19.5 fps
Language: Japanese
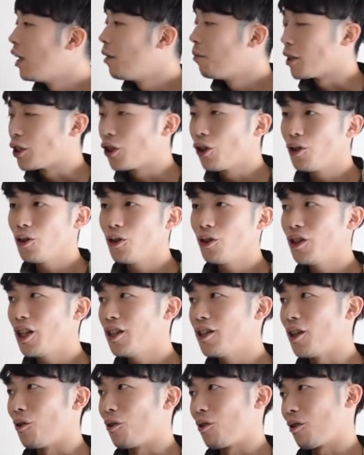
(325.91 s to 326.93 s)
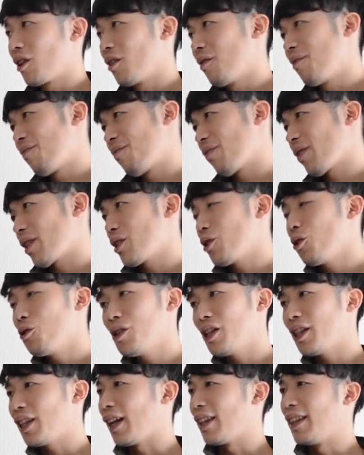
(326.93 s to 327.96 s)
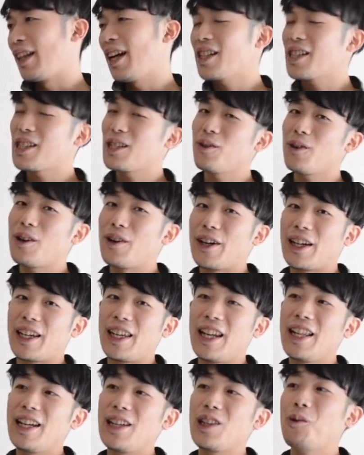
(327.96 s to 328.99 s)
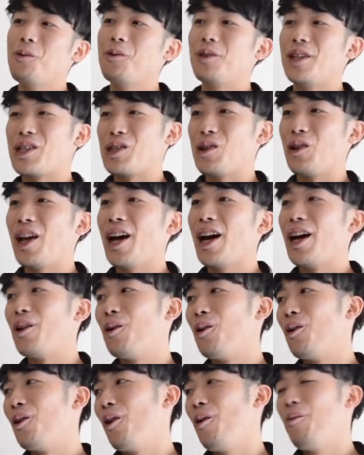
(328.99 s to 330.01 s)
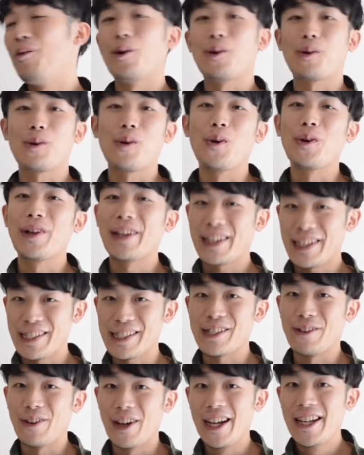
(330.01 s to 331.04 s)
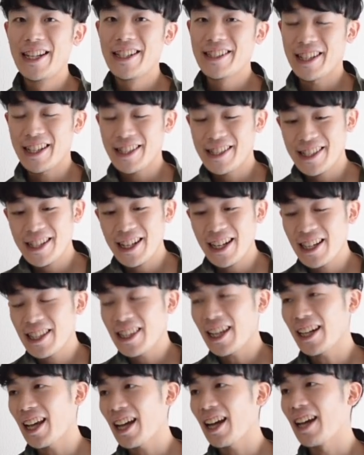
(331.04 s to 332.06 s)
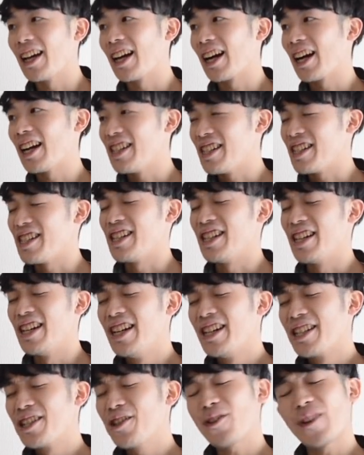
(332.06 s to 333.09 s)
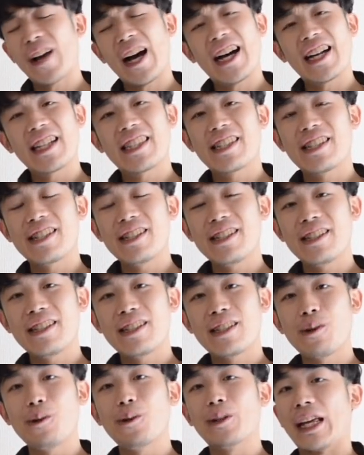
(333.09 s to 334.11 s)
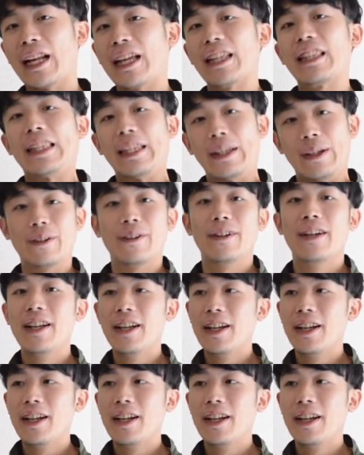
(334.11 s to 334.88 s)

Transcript: まあ、それのなんだろう正直言ったら夏とかは着れないと思うんですよねあの M65 に関してはさすがに丈が長いしちょっと暑そうだなっていう